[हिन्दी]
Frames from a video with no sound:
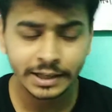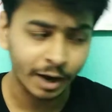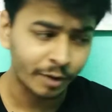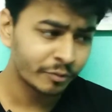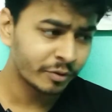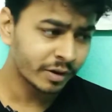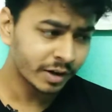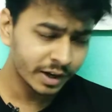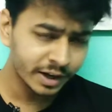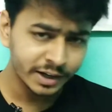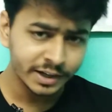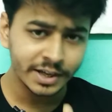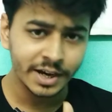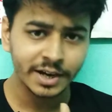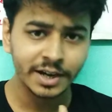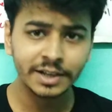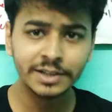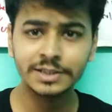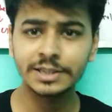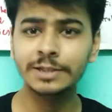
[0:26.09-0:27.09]
या फिर
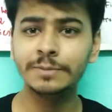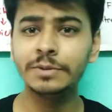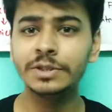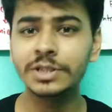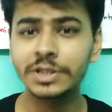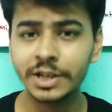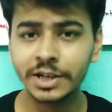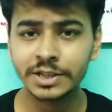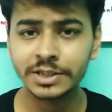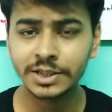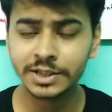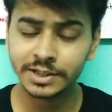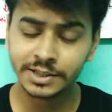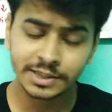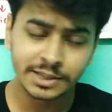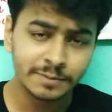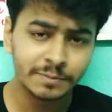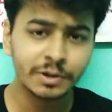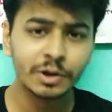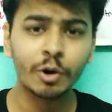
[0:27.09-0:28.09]
इंडिया के किसी भी स्टेट से
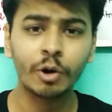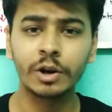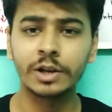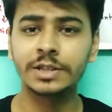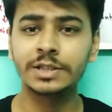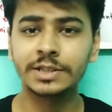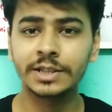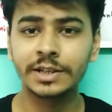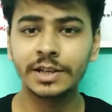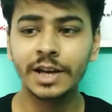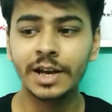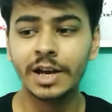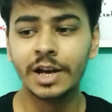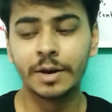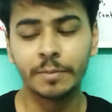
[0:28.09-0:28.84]
किसी भी कॉलेज से